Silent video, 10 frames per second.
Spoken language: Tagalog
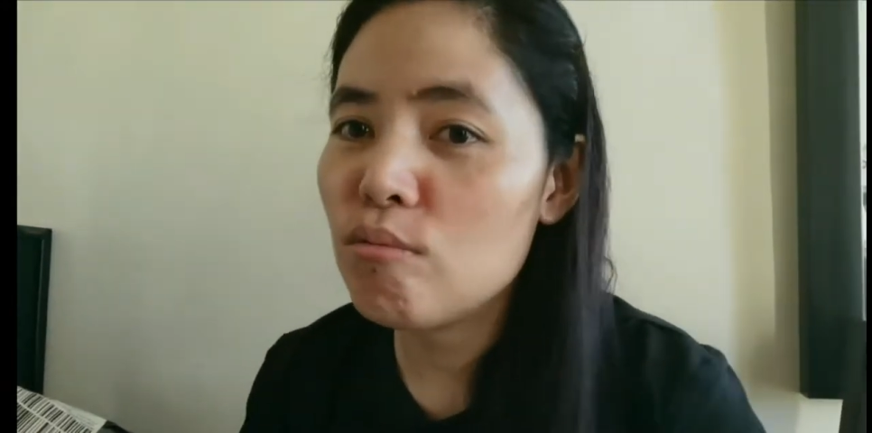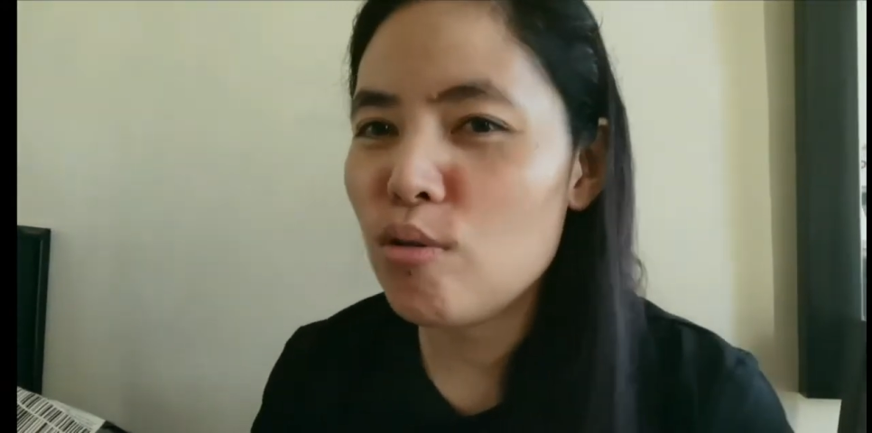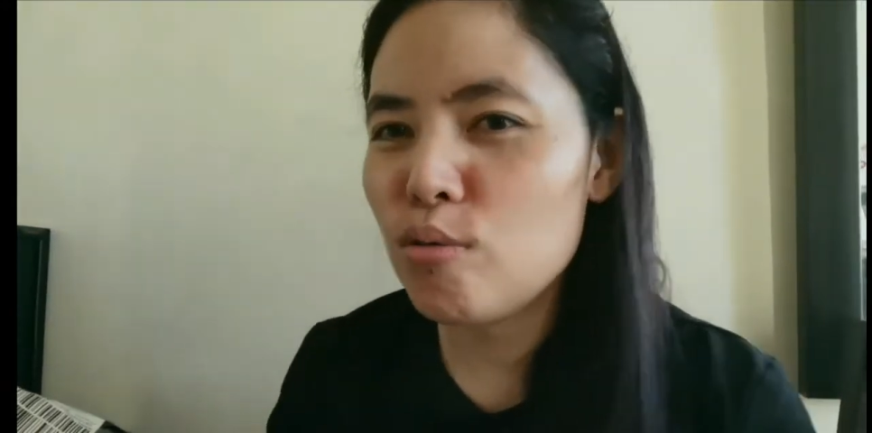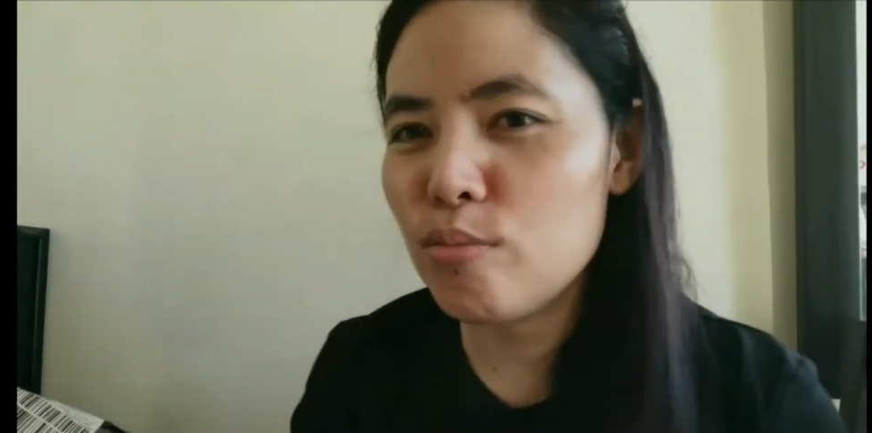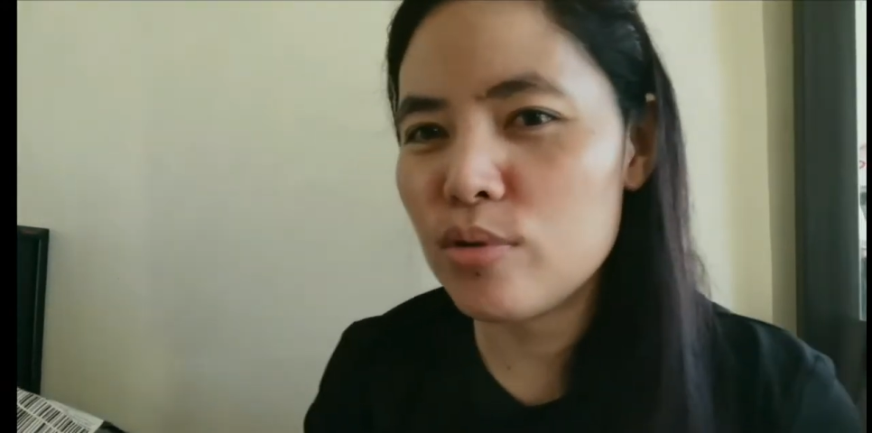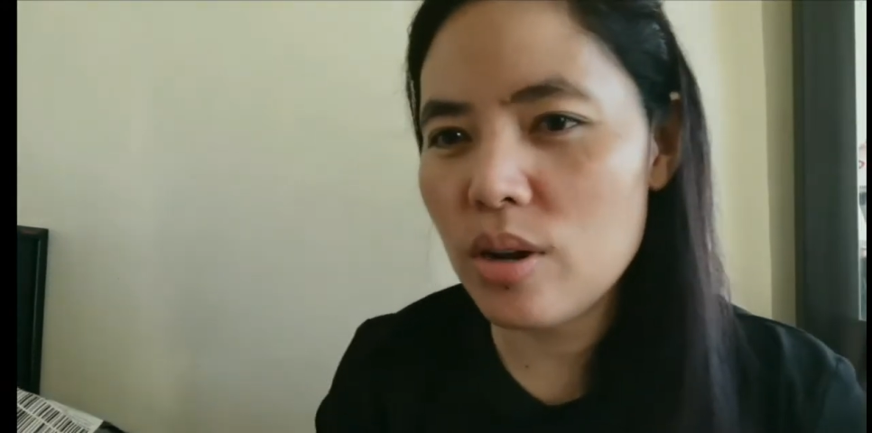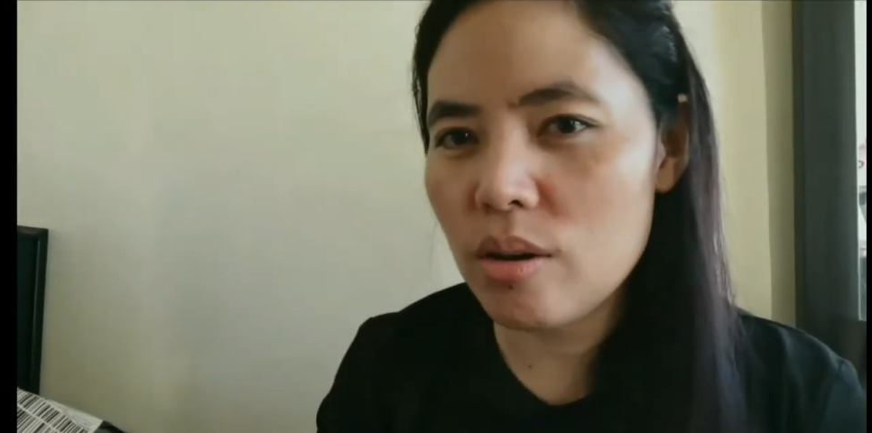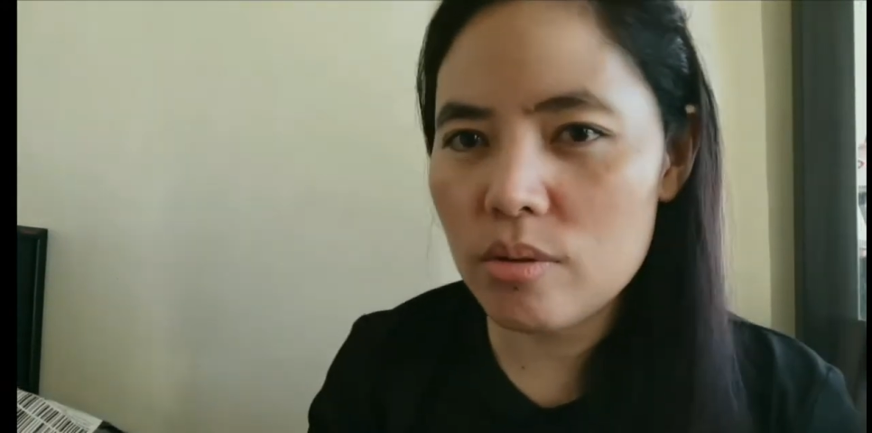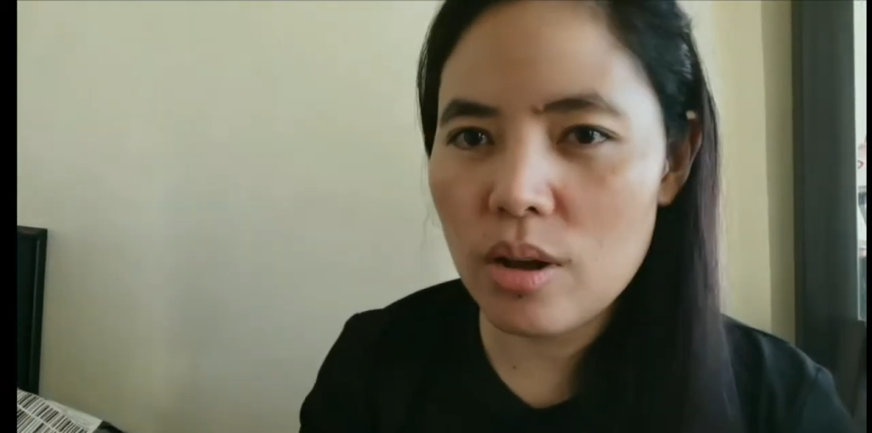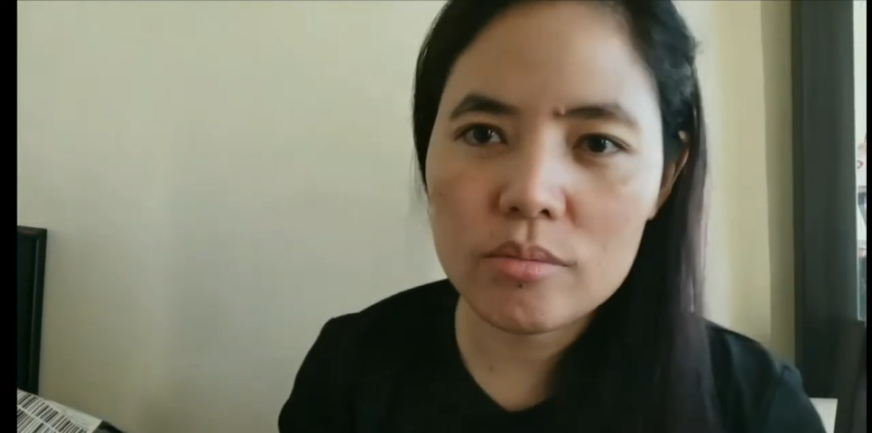nauubusan
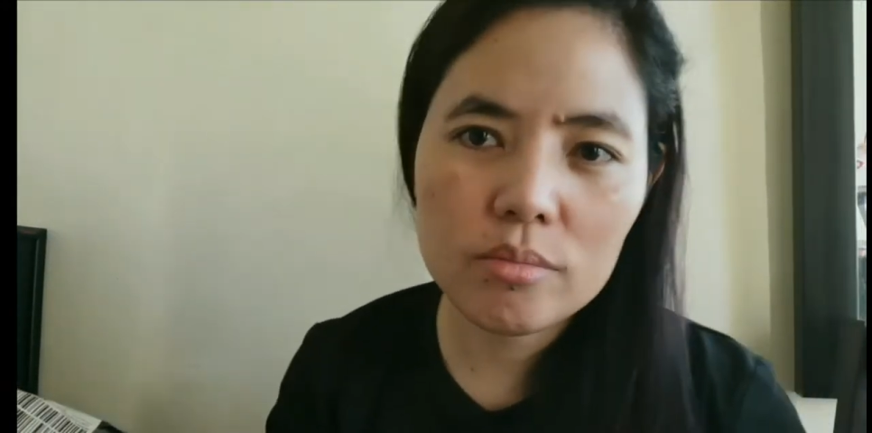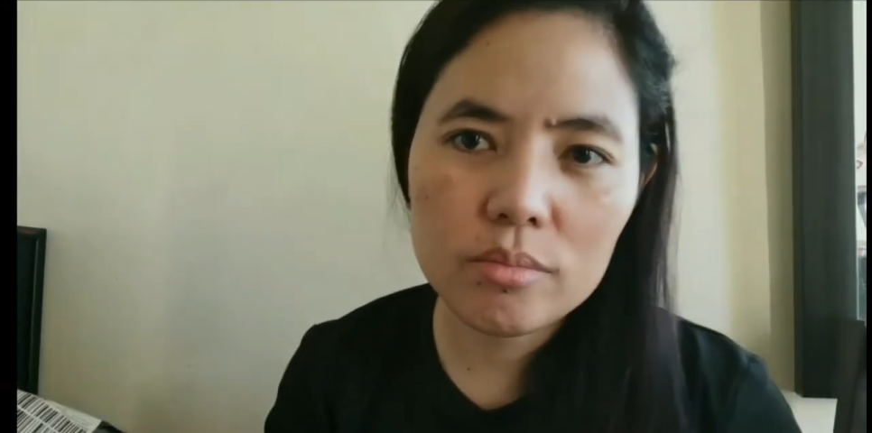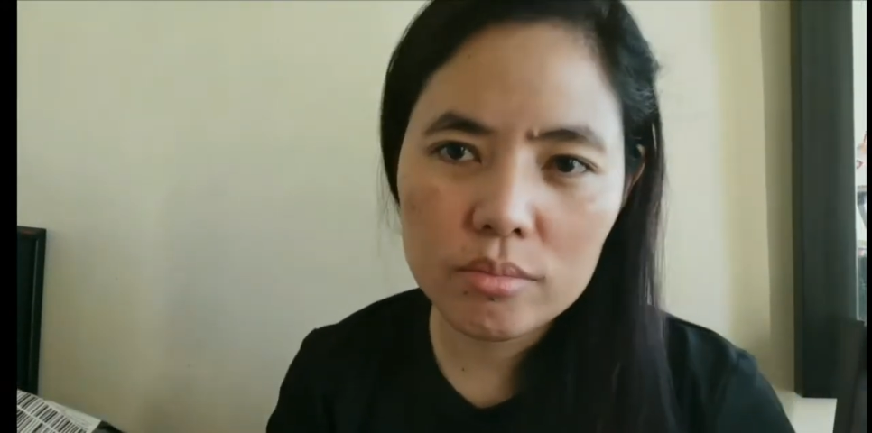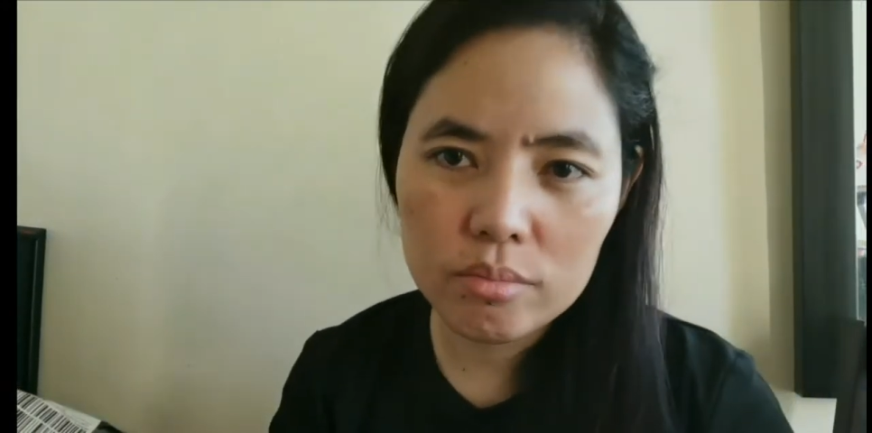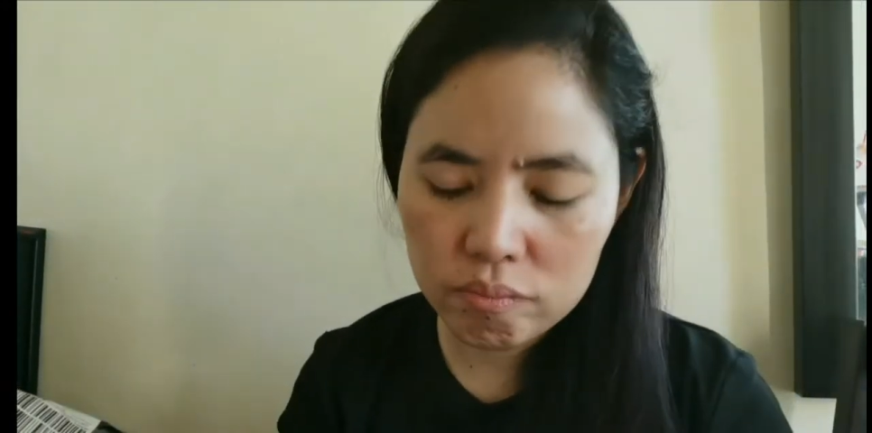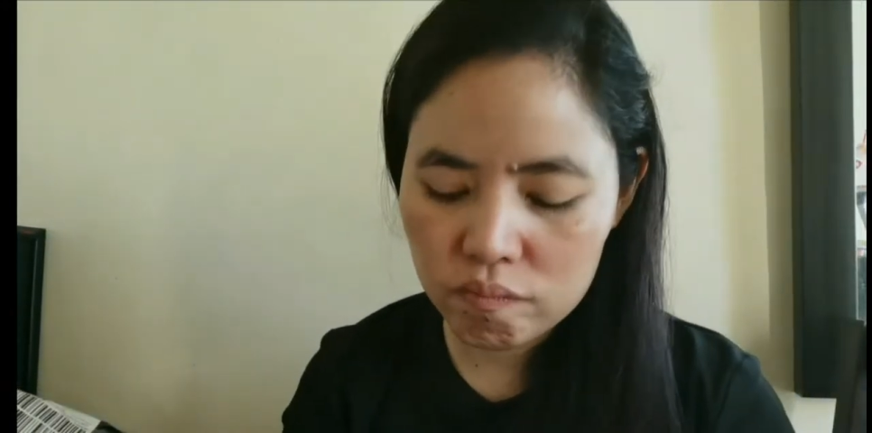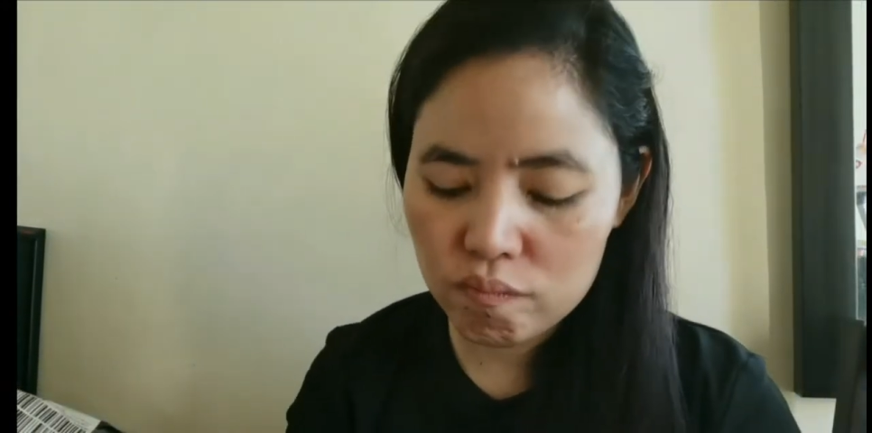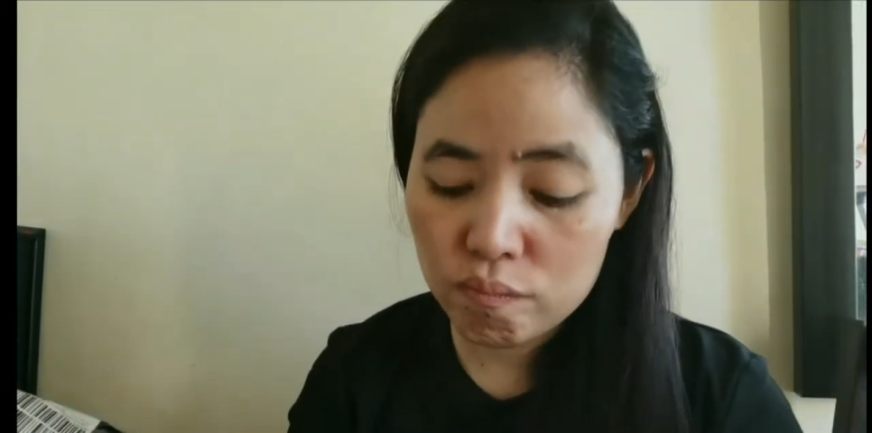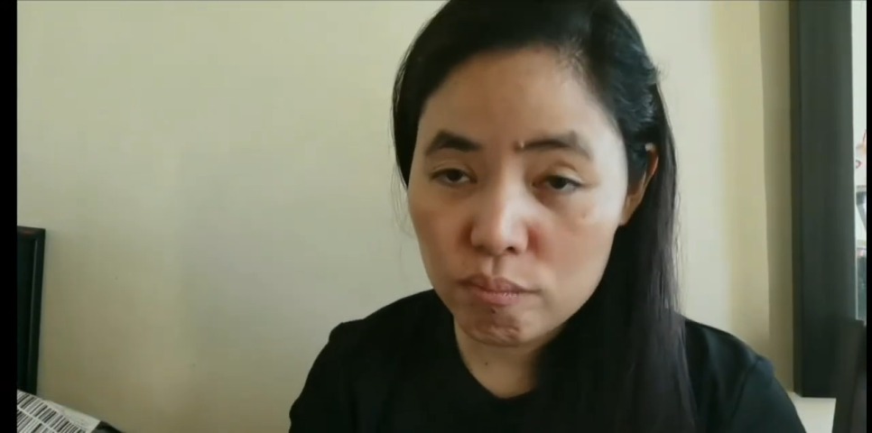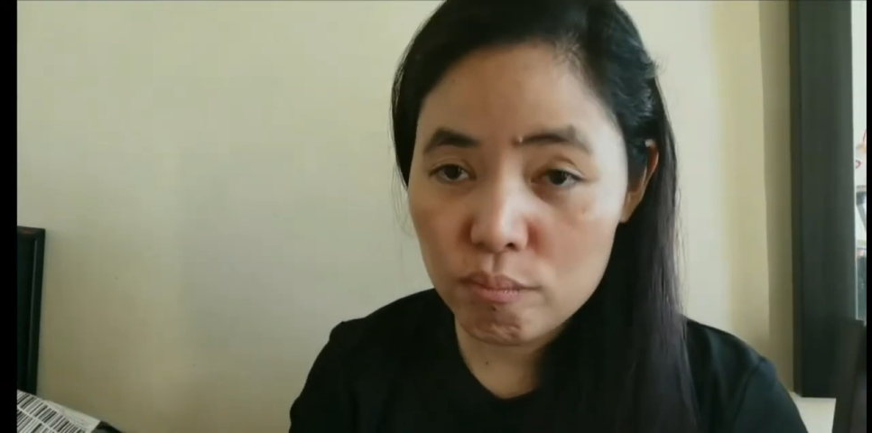ako ng
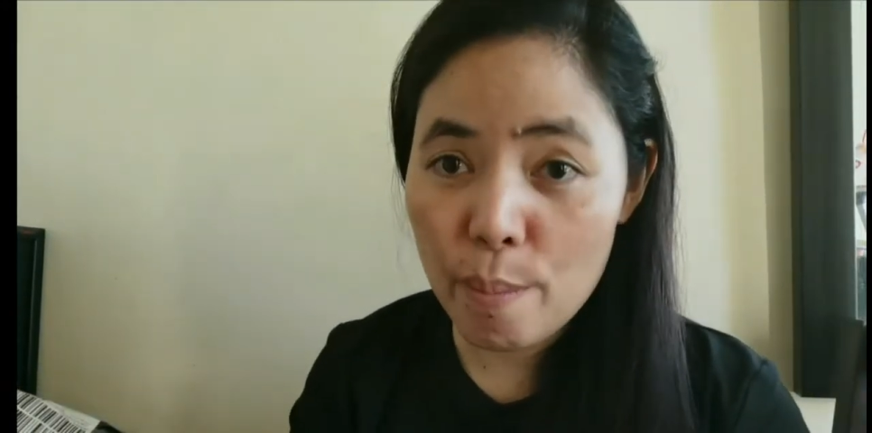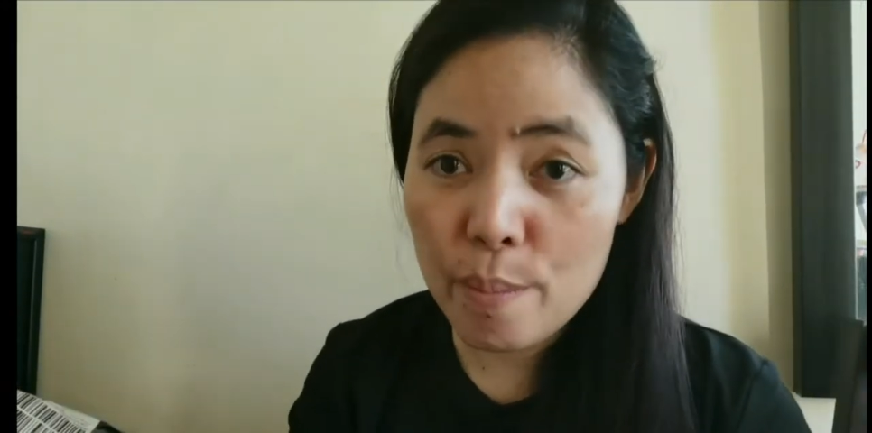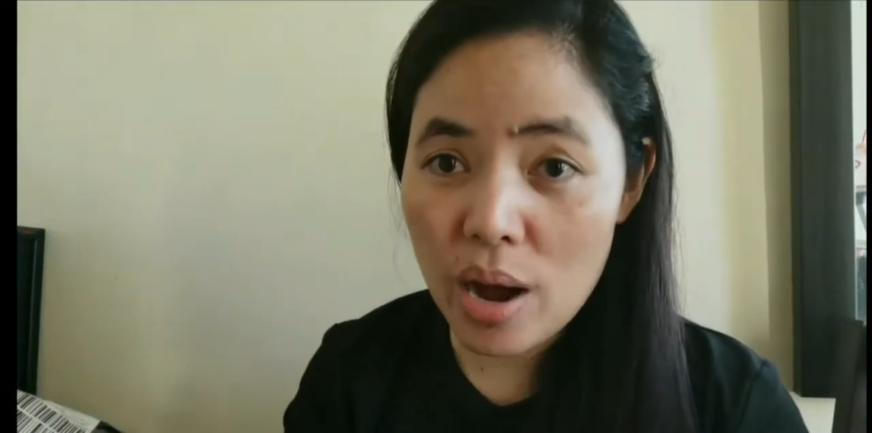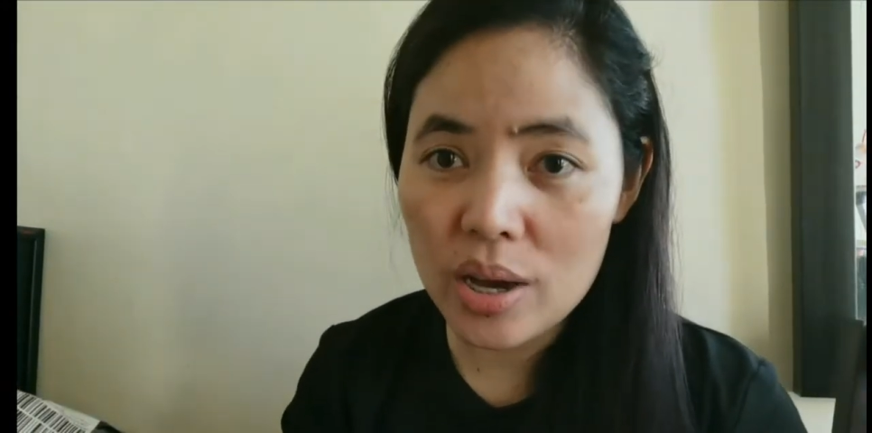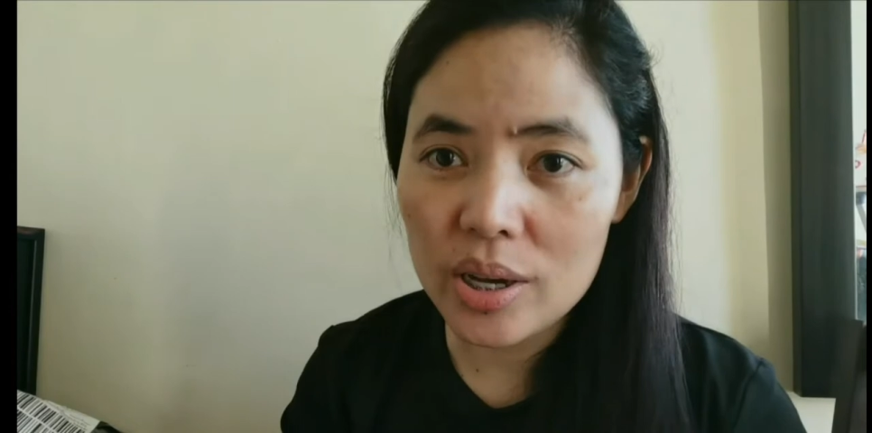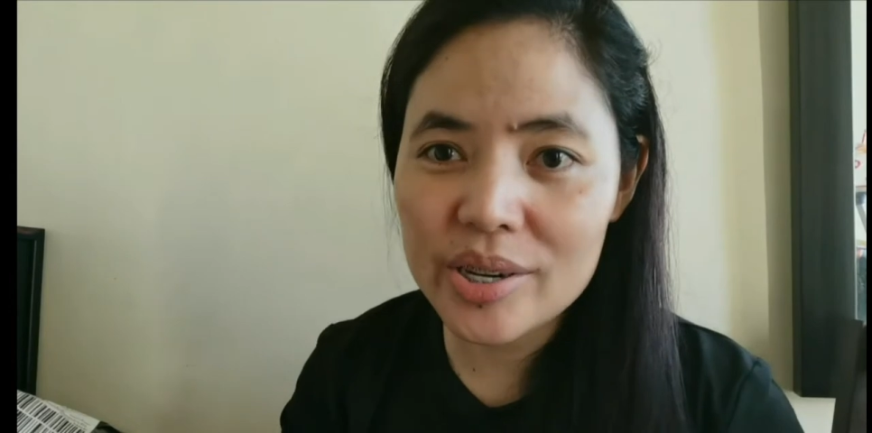pambahay.